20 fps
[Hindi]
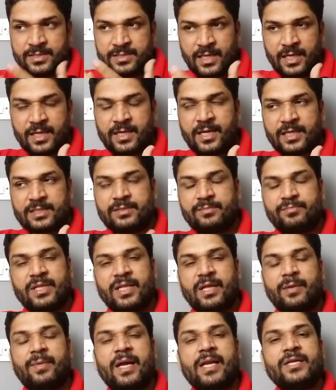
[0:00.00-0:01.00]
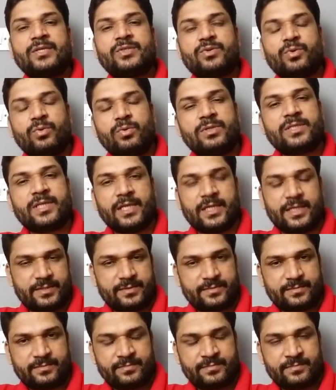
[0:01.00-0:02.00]
सन का संबंध हमारी सोल से
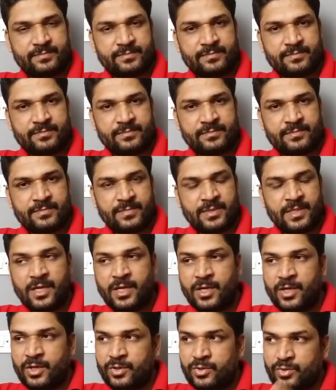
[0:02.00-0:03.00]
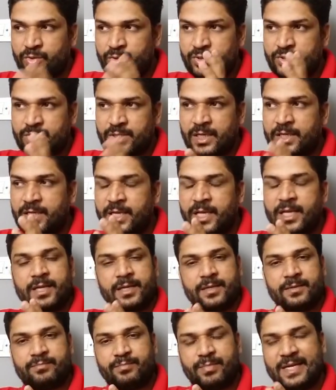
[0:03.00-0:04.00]
है तो सन की
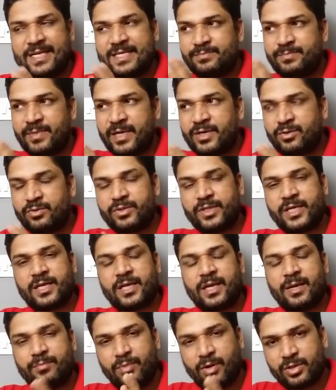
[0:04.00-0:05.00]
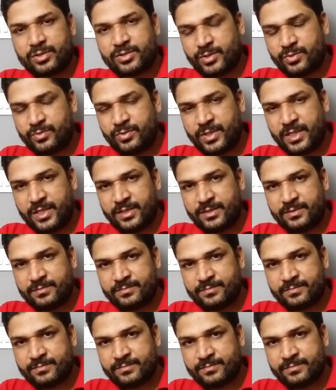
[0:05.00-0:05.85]
प्लेसमेंट को देखना बहुत ज़रूरी है